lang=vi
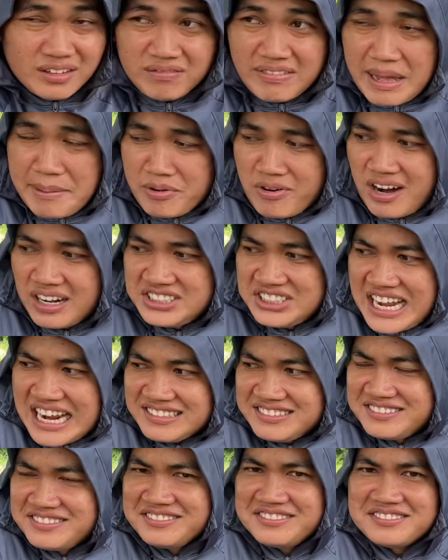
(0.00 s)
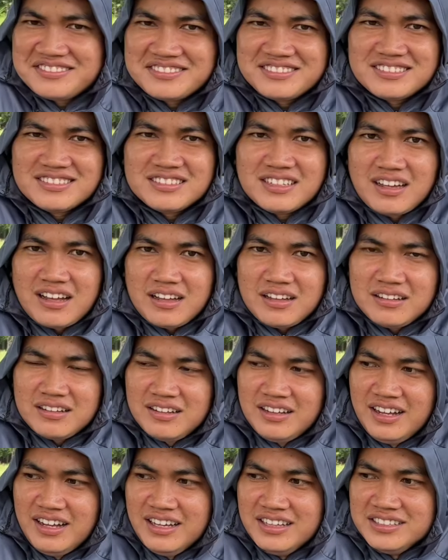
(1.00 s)
vậy gọi là chất
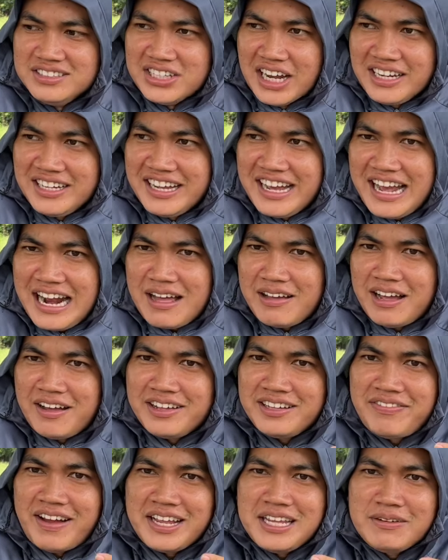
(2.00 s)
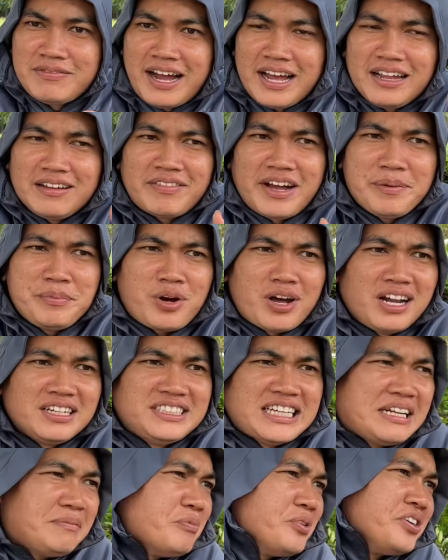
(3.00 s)
chính nghĩa là phải như vậy vậy gọi là
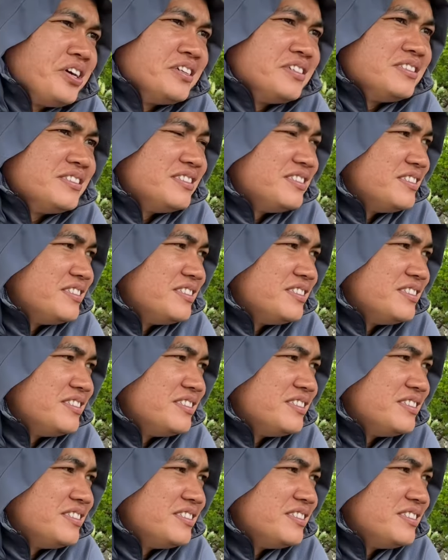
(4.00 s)
chất mọi người